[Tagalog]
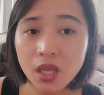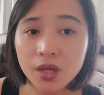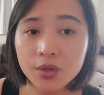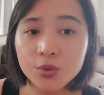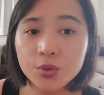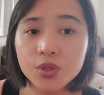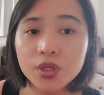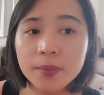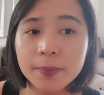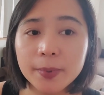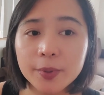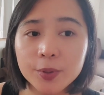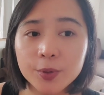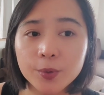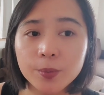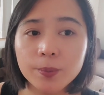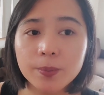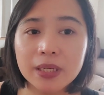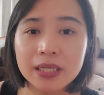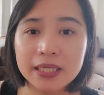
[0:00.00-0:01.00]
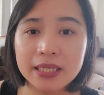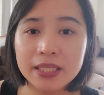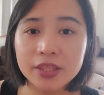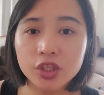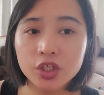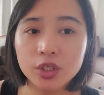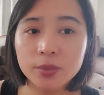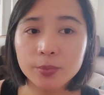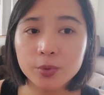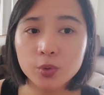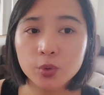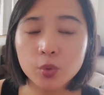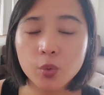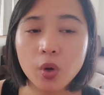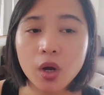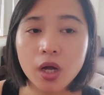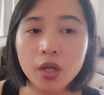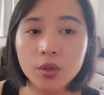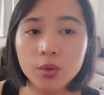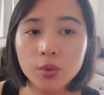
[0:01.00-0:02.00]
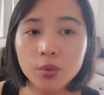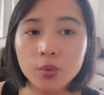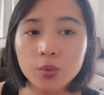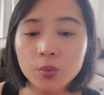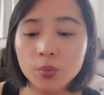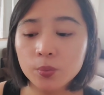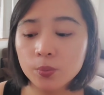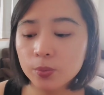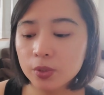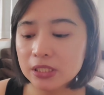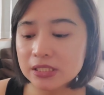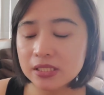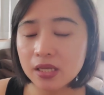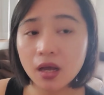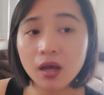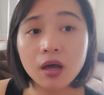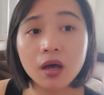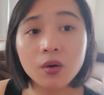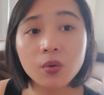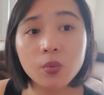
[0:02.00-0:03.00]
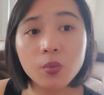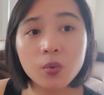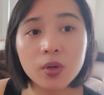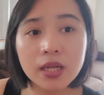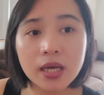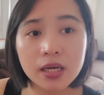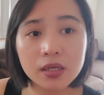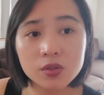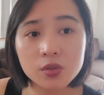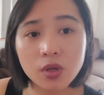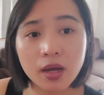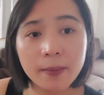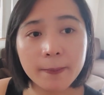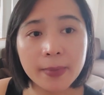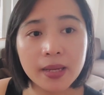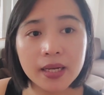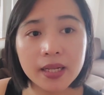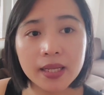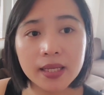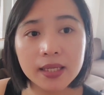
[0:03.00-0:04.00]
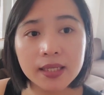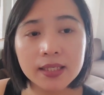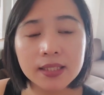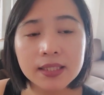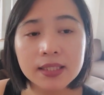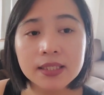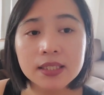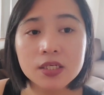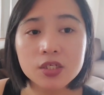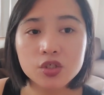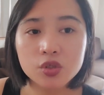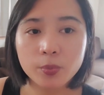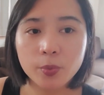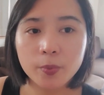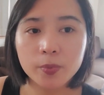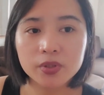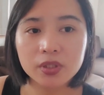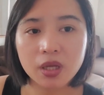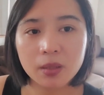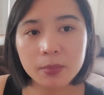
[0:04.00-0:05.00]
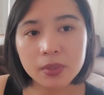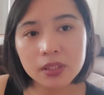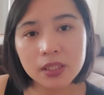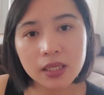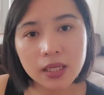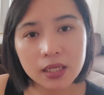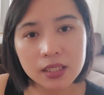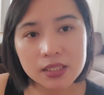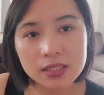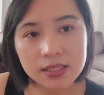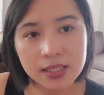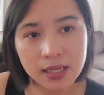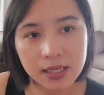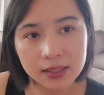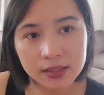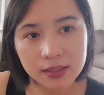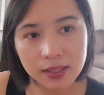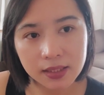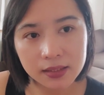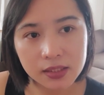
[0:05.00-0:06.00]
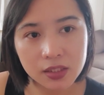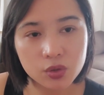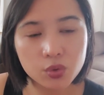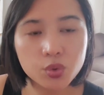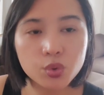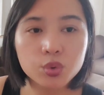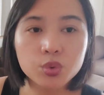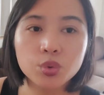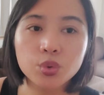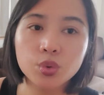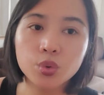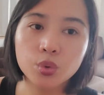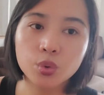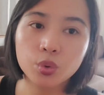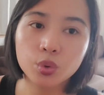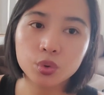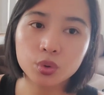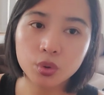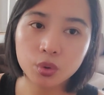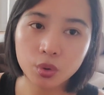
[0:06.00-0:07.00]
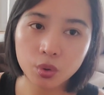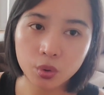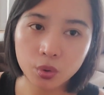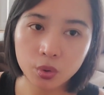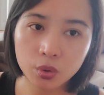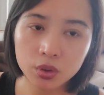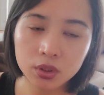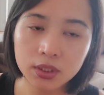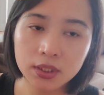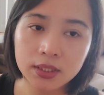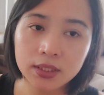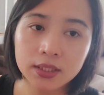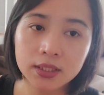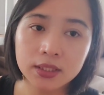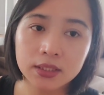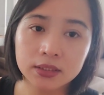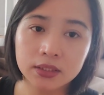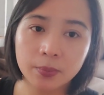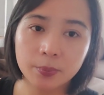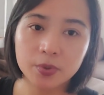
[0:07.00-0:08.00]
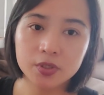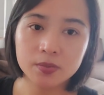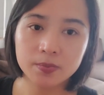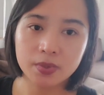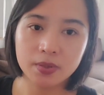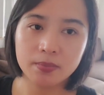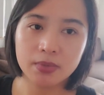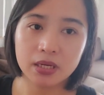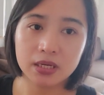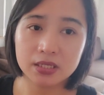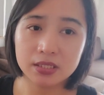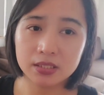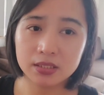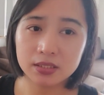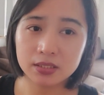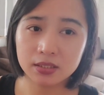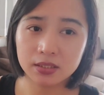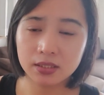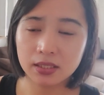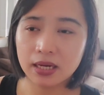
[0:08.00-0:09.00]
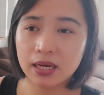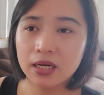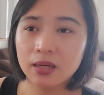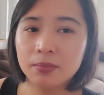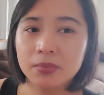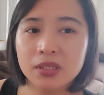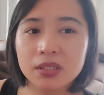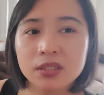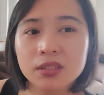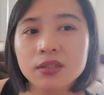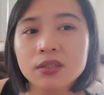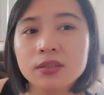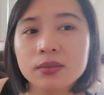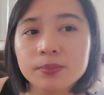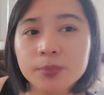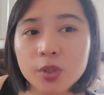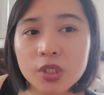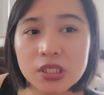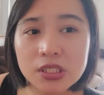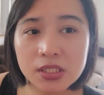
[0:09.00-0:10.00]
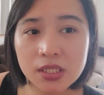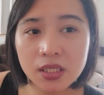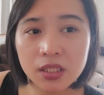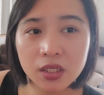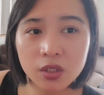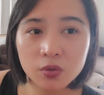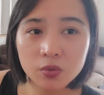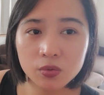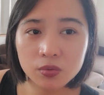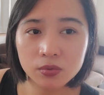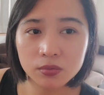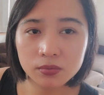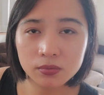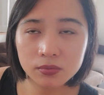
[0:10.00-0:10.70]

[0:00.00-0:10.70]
yun naman yung mag interview kung anong saan kakulang, saan kamali. So, pumunta kami ng kalsada, tinuruturo ko doon. Tapos, may mga, alam lang, polis yan, anong,